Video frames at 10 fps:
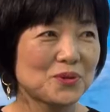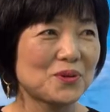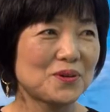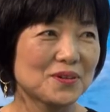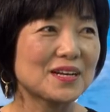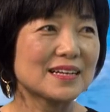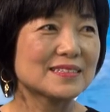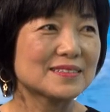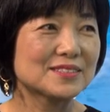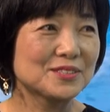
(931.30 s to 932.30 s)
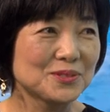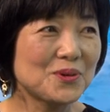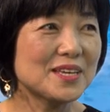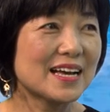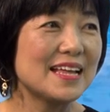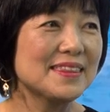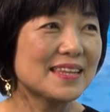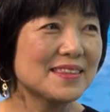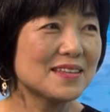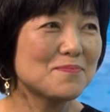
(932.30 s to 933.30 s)
のすごい簡
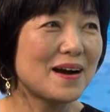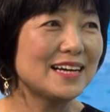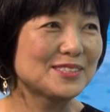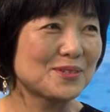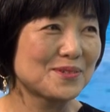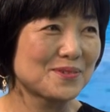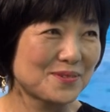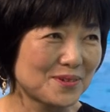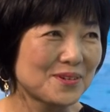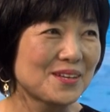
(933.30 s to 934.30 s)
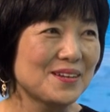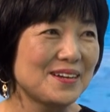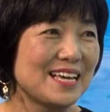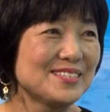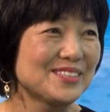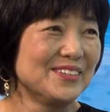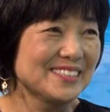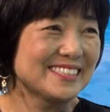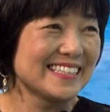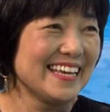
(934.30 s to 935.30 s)
単なバージョンを練
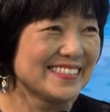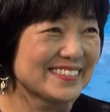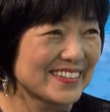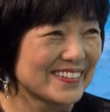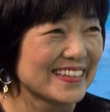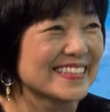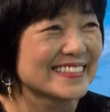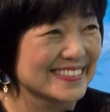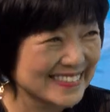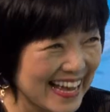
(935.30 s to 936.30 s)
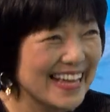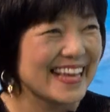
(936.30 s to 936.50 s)
習しているところですよね。はい、メ